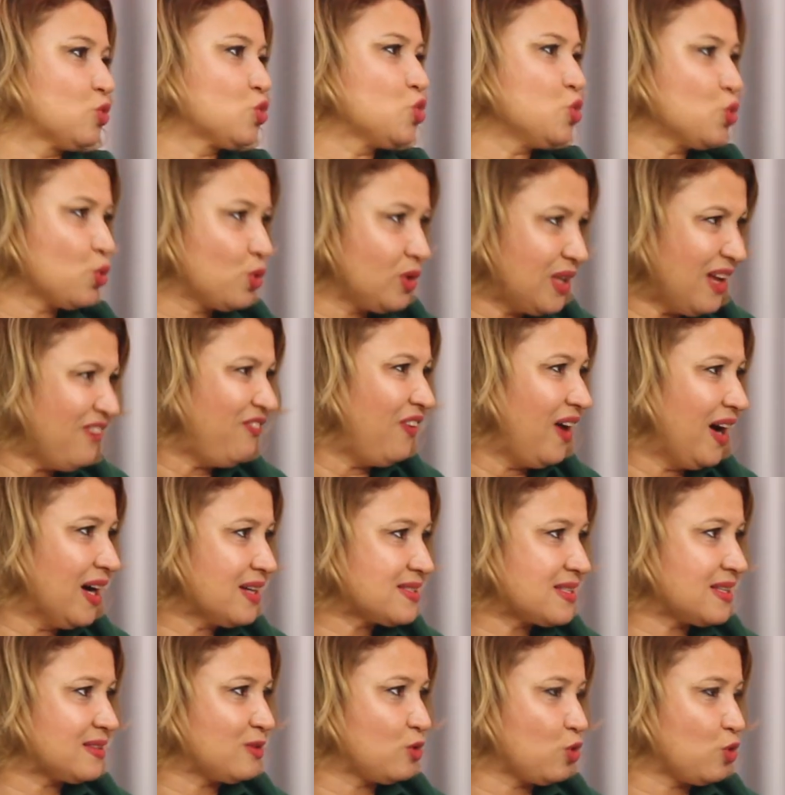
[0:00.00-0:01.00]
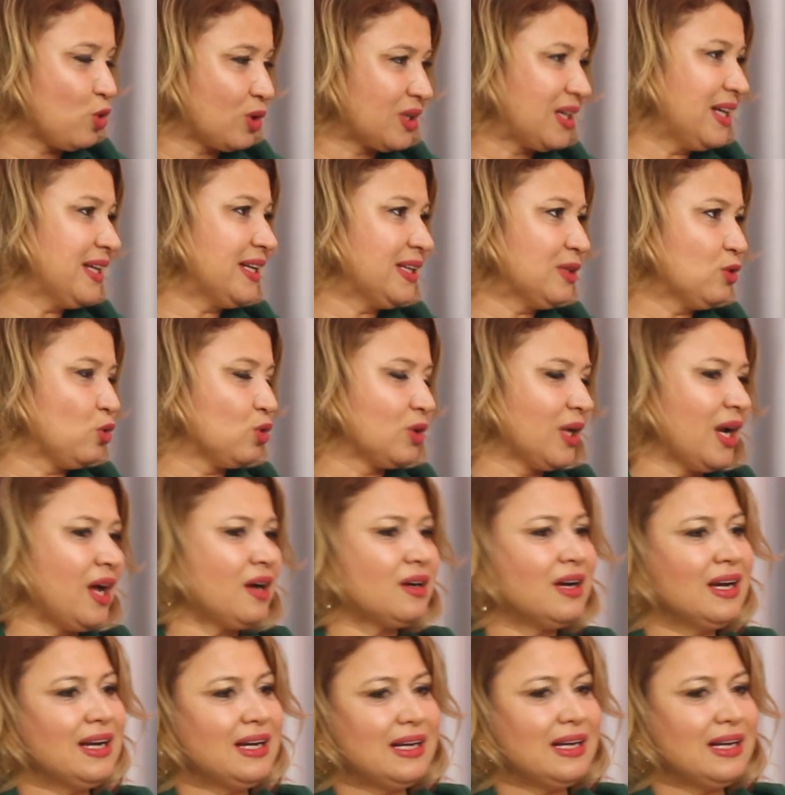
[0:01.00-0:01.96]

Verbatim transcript: Çünkü ne farz ediliyor karine olarak?